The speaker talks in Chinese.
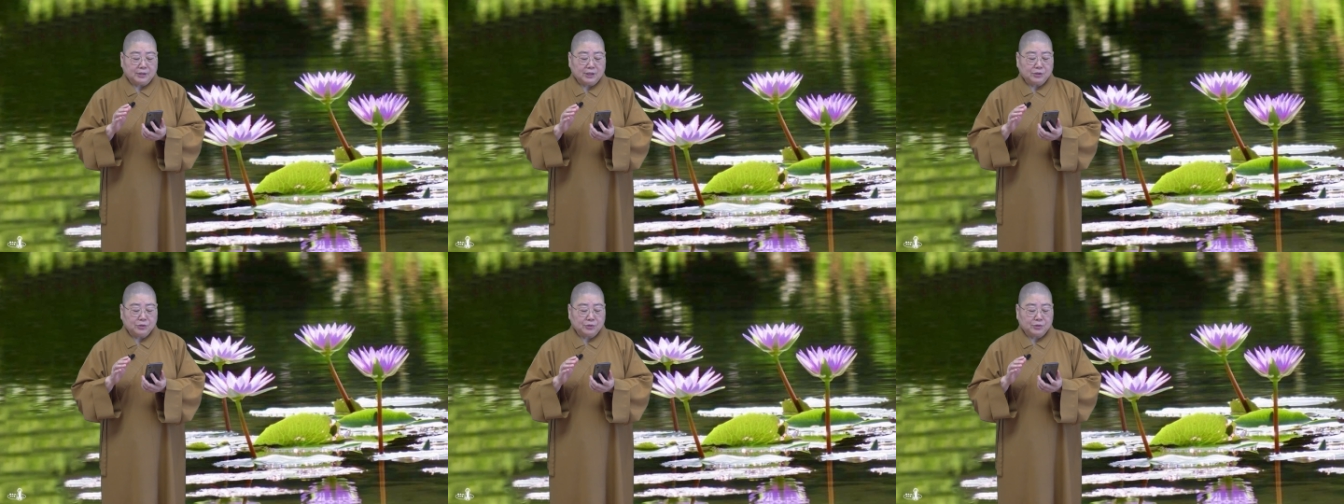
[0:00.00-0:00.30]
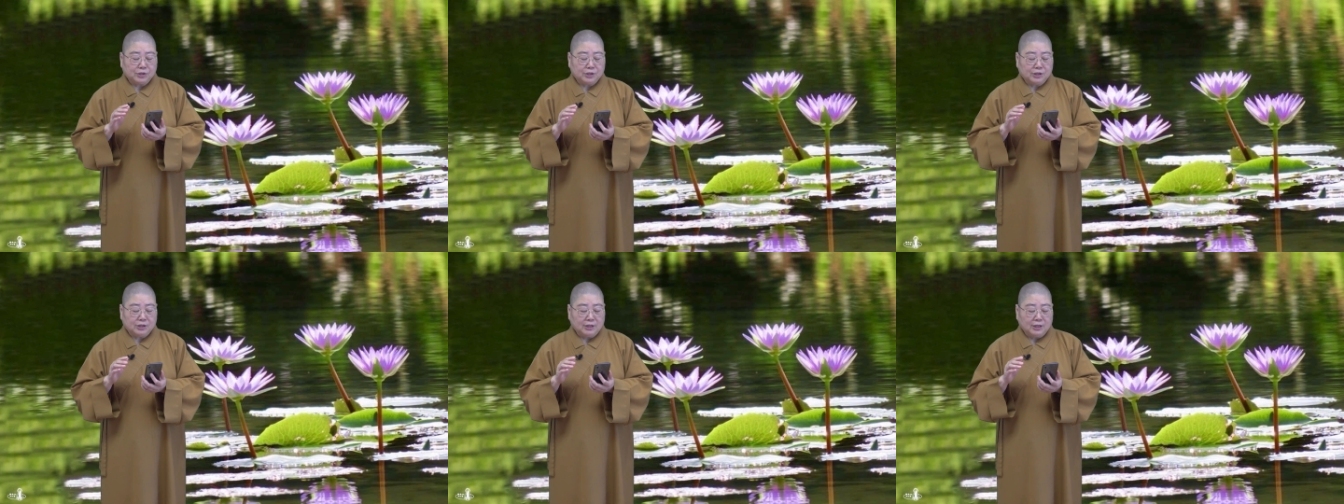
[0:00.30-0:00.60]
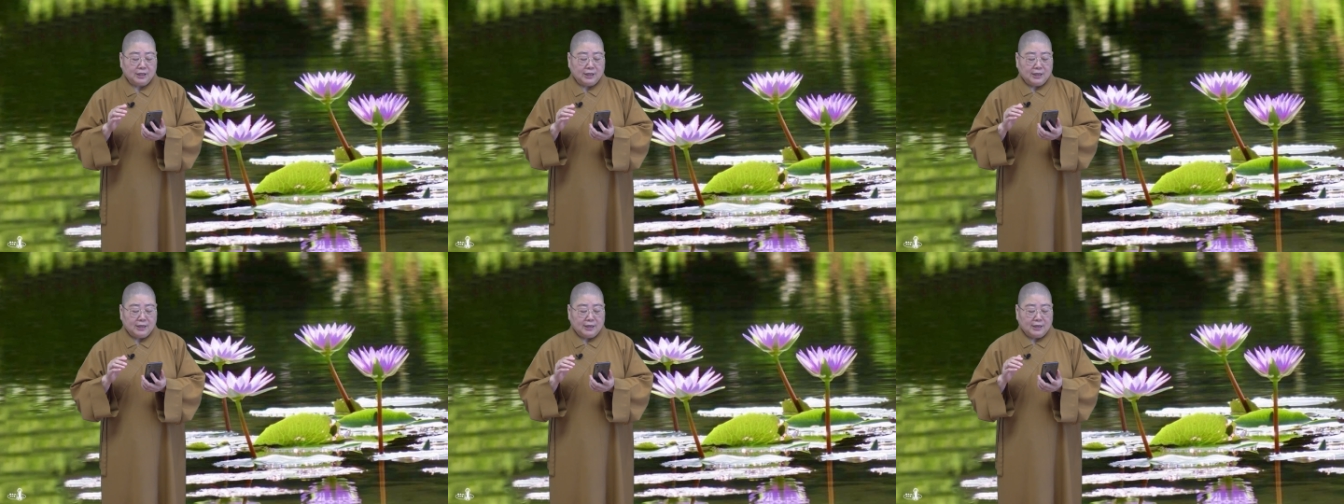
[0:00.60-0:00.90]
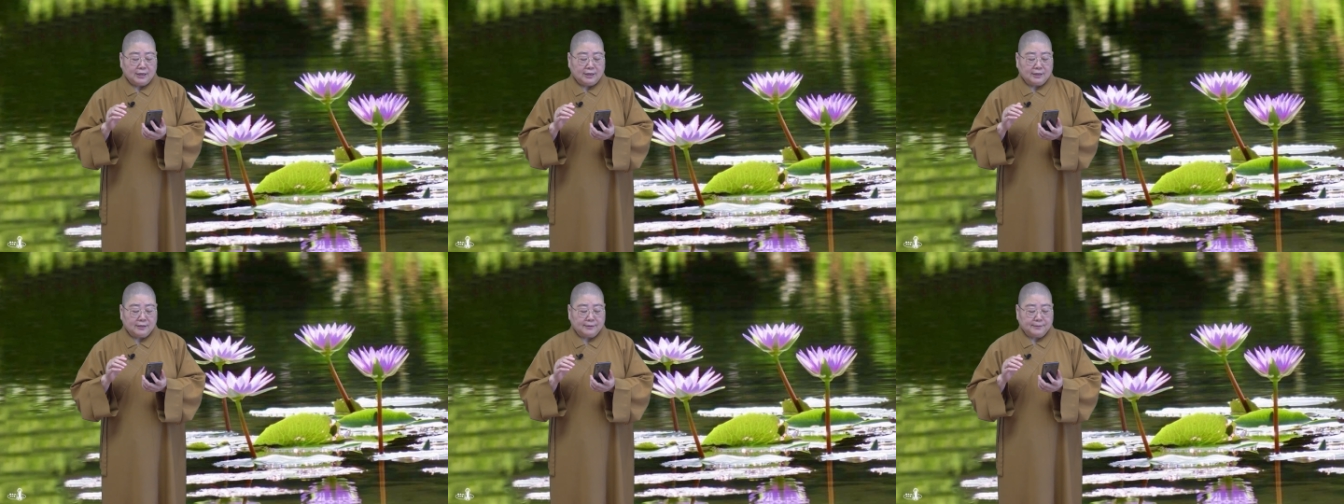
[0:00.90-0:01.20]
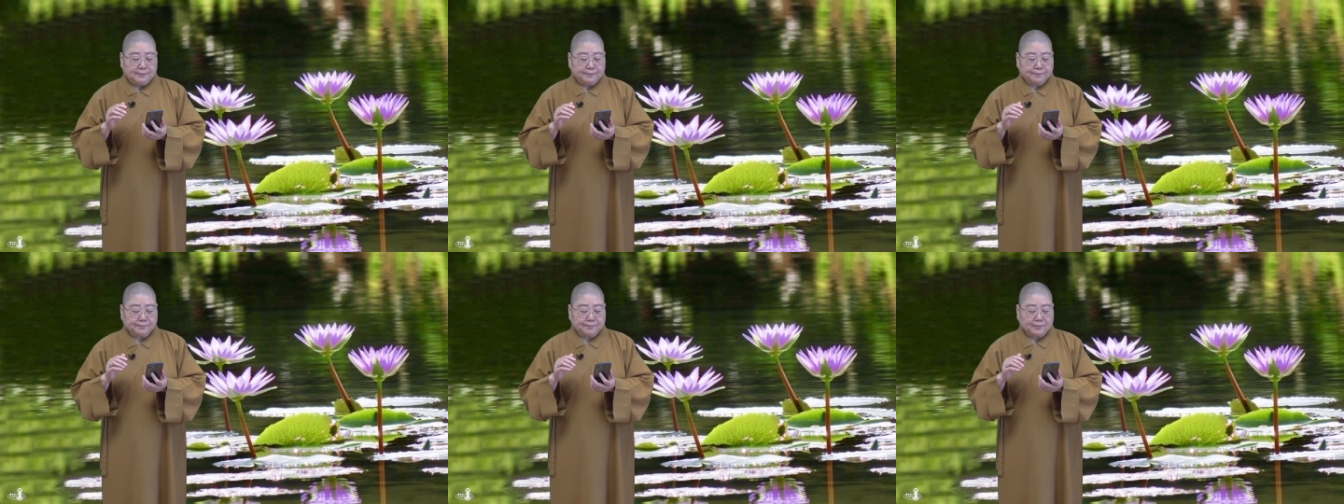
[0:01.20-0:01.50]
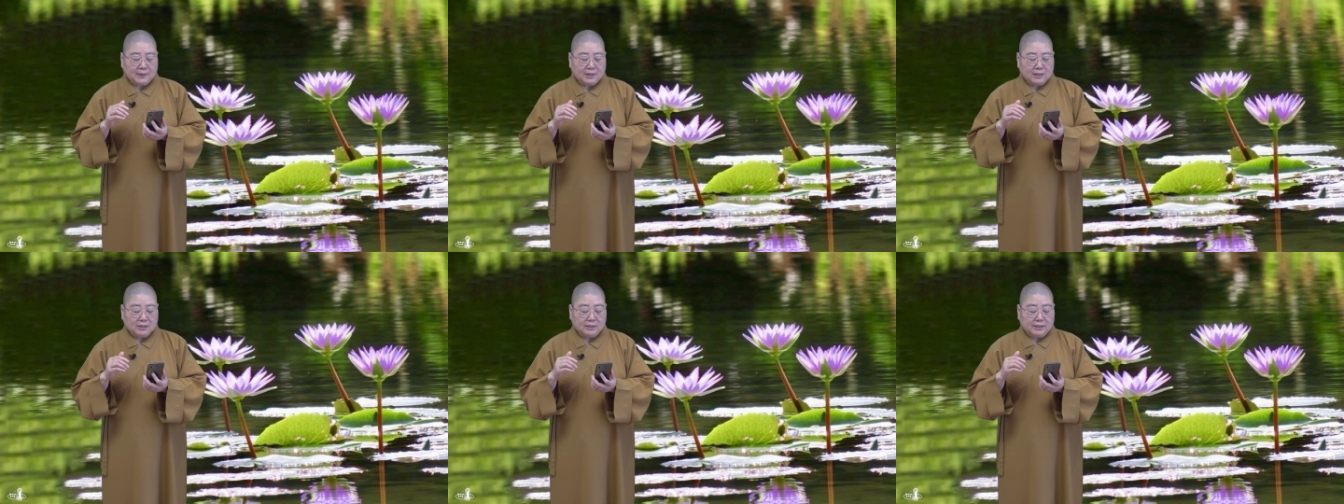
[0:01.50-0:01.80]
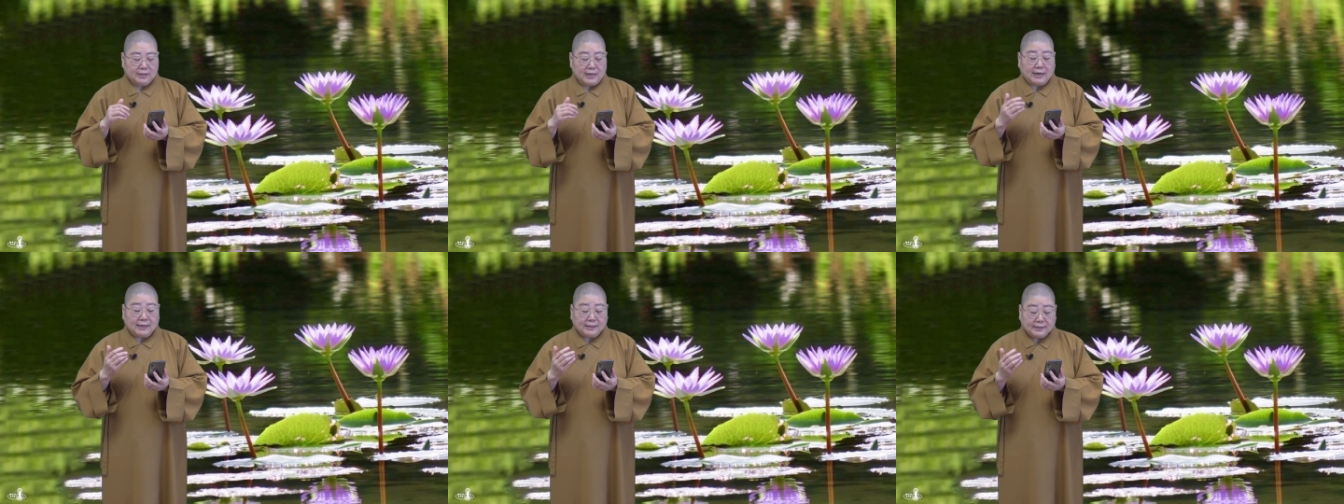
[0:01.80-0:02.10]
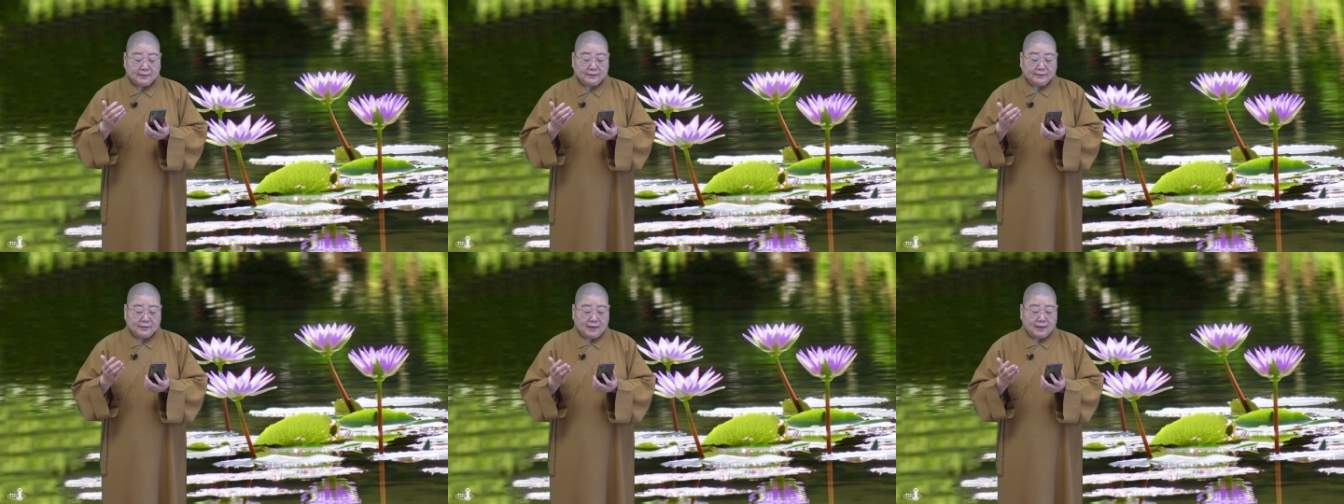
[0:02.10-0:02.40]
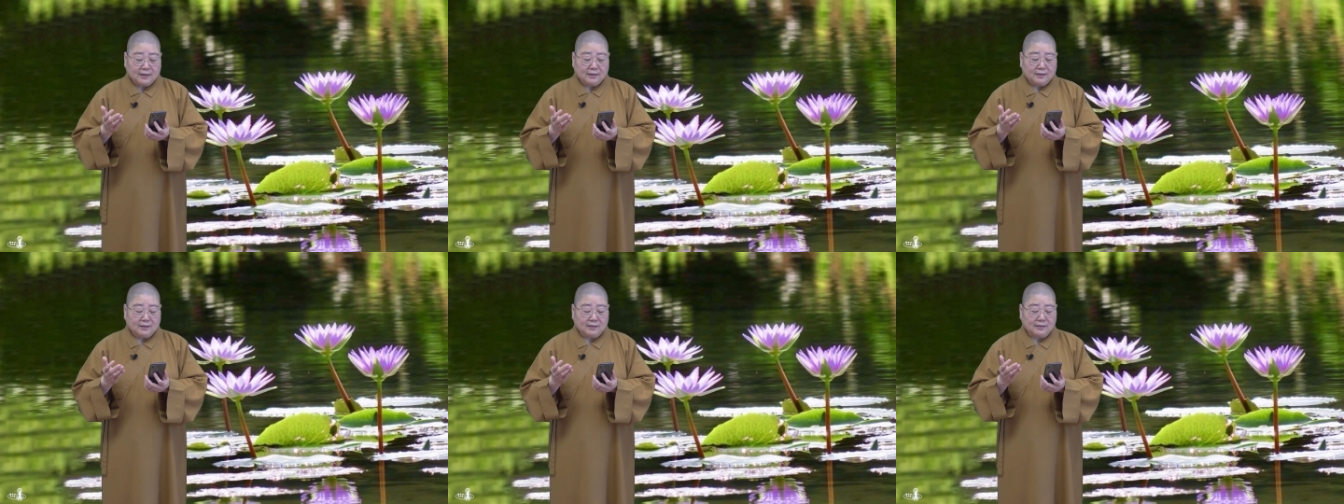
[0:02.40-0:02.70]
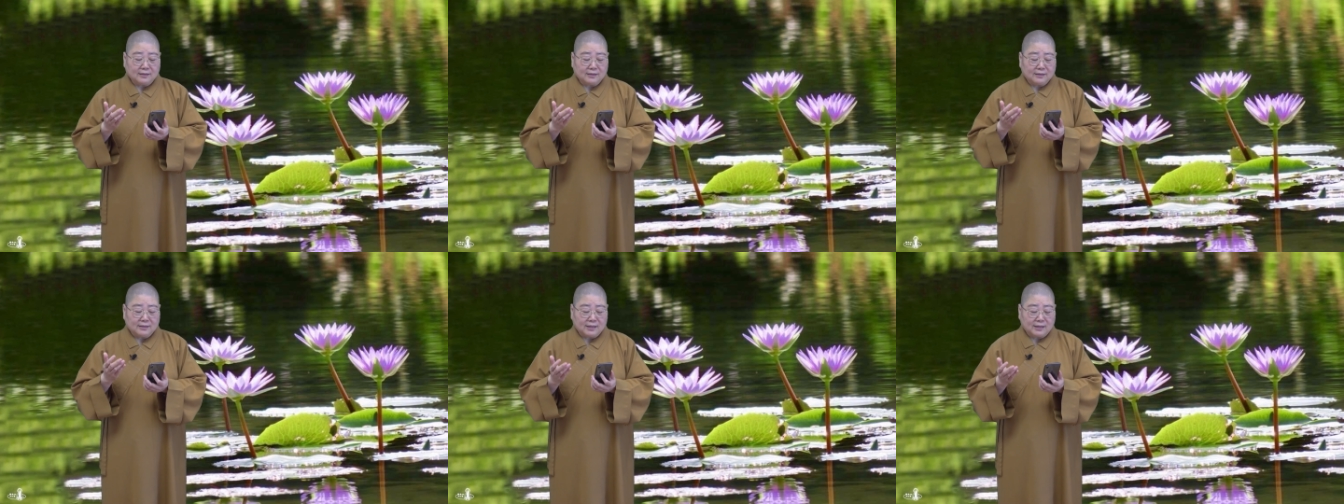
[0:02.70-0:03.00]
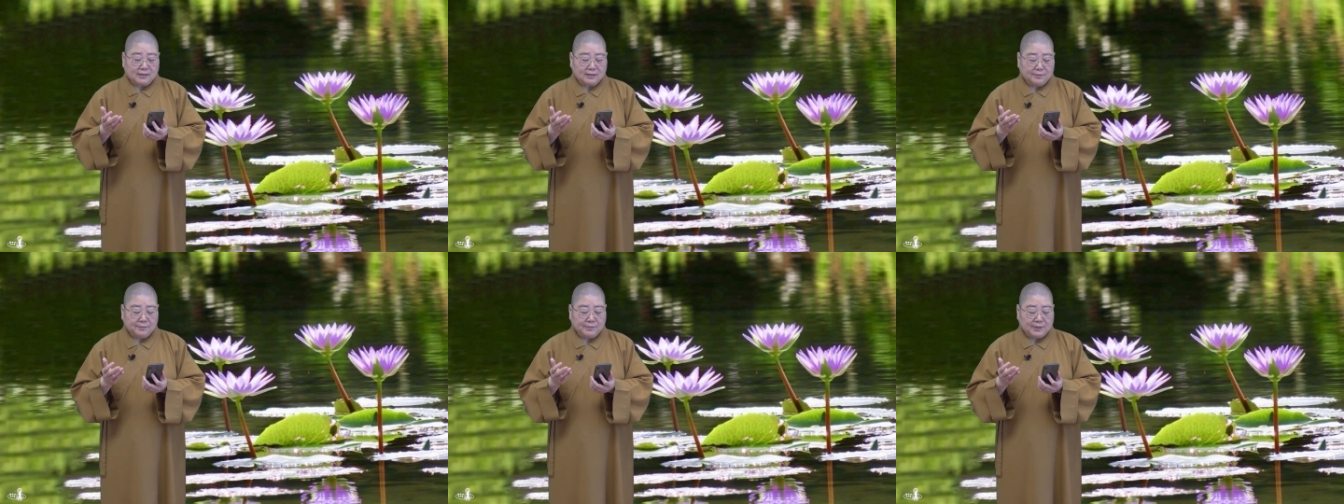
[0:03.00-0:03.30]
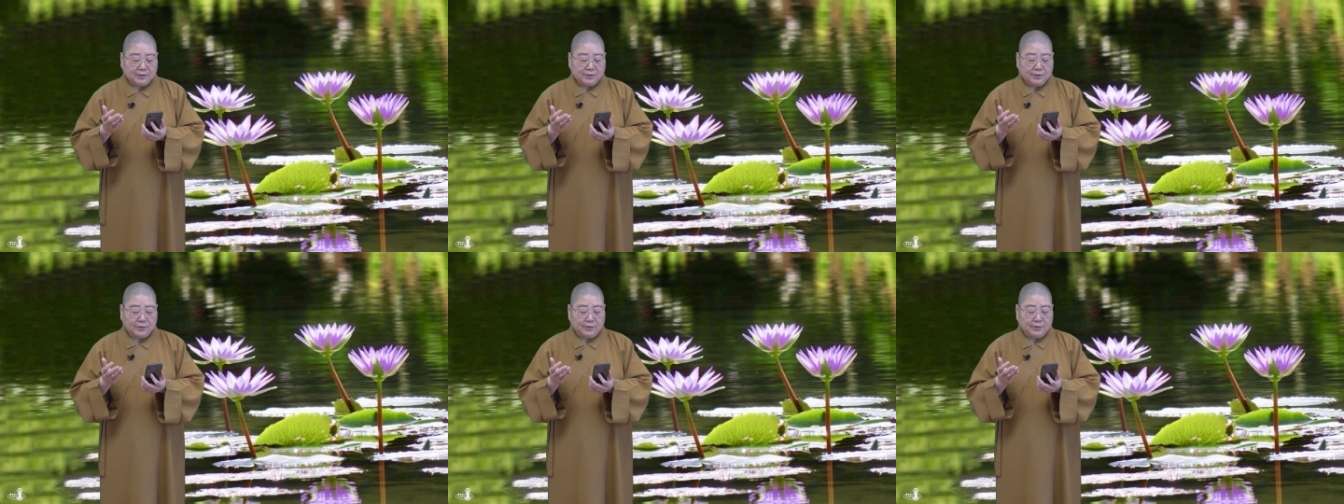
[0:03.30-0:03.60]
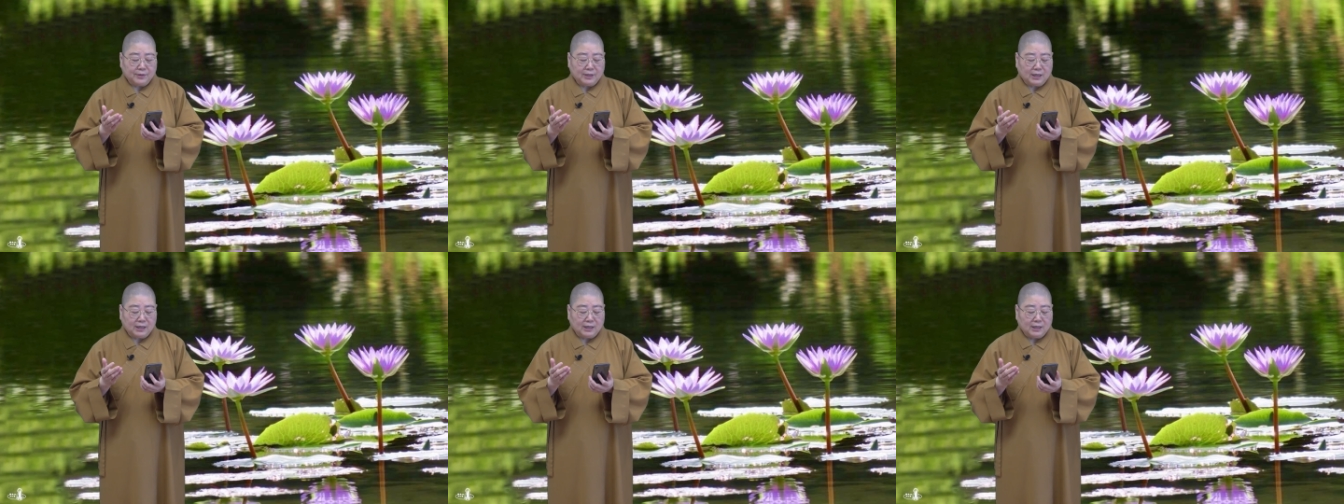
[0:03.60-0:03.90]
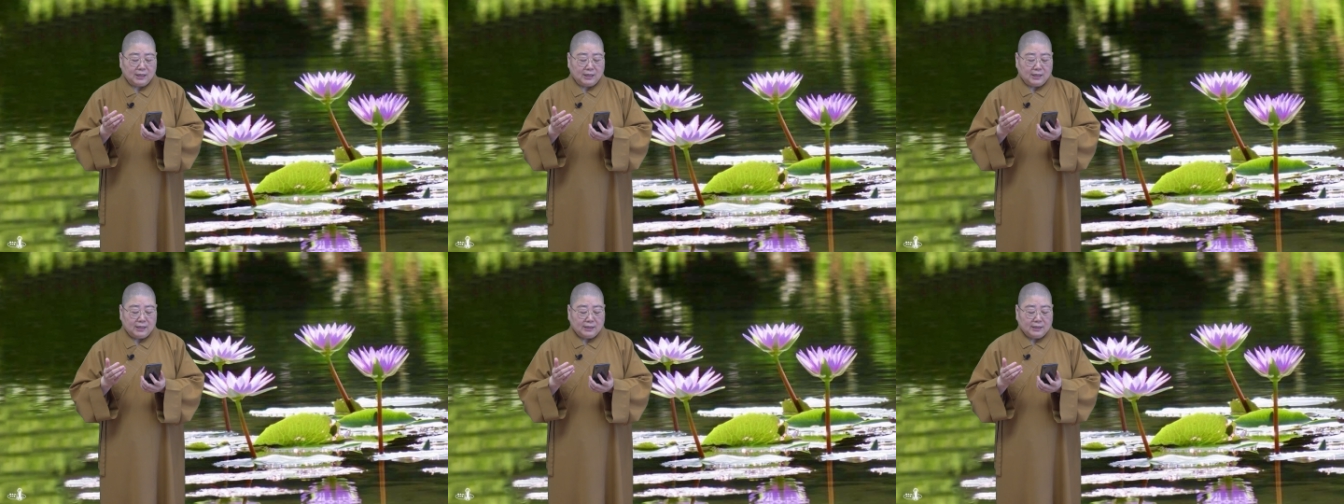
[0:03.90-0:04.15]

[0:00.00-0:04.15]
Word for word: 那就是嗯这洋人呢啊，洋人朋友啊，